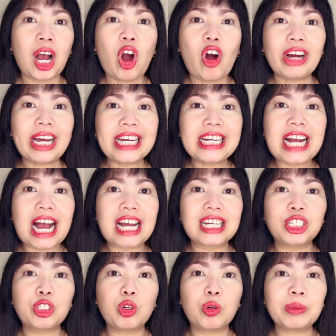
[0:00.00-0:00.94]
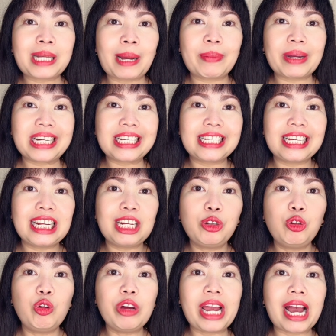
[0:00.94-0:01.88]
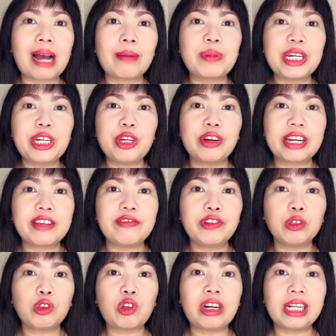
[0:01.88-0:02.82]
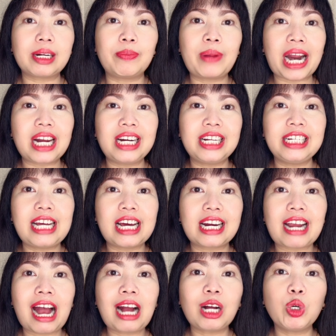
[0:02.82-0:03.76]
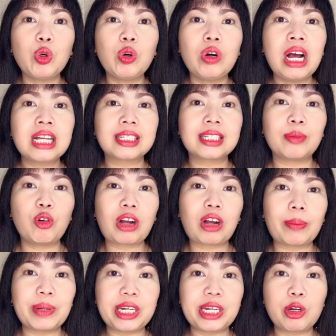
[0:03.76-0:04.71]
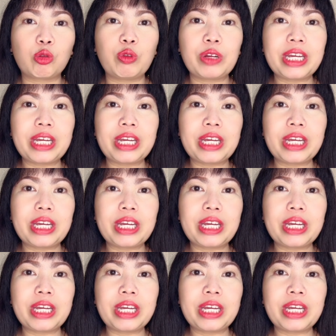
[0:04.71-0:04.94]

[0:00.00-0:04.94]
Oke guys, cukup sampai di sini dulu ya video review toner Braille dari aku. Semoga videoku